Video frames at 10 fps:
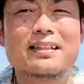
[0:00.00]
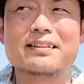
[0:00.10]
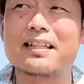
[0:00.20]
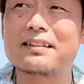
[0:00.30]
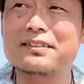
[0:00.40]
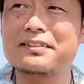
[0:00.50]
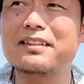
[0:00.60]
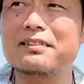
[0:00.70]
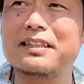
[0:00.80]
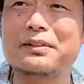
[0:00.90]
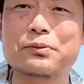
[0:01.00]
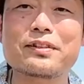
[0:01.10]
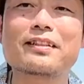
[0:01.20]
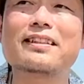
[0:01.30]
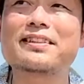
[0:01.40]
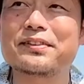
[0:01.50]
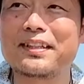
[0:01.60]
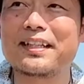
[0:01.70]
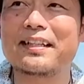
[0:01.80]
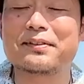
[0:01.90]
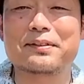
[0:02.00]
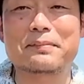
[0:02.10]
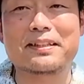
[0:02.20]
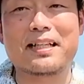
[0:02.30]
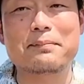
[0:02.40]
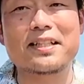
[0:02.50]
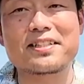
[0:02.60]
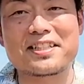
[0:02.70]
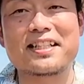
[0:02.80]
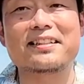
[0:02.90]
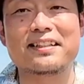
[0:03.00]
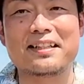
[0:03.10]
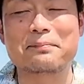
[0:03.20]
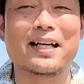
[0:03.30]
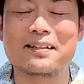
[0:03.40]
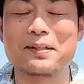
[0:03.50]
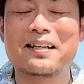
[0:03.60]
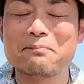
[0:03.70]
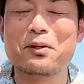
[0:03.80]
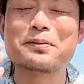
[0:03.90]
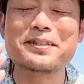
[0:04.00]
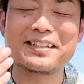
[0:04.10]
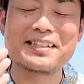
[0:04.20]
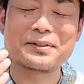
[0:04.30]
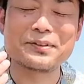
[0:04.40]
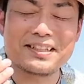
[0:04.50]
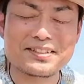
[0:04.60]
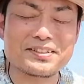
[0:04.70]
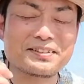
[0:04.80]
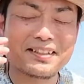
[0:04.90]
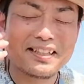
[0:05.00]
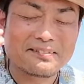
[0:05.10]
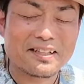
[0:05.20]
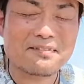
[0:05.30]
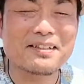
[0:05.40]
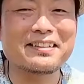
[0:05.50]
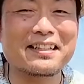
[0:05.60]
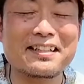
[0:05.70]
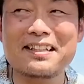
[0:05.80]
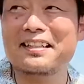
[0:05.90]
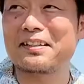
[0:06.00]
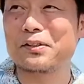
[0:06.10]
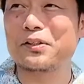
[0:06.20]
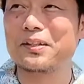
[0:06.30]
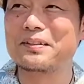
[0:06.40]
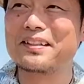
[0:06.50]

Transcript: 泣くってのはいいことなんですよね。あのあんまり我慢しないでね、まあ、まあ、僕みたいに披露宴中にワンワン泣けないけど、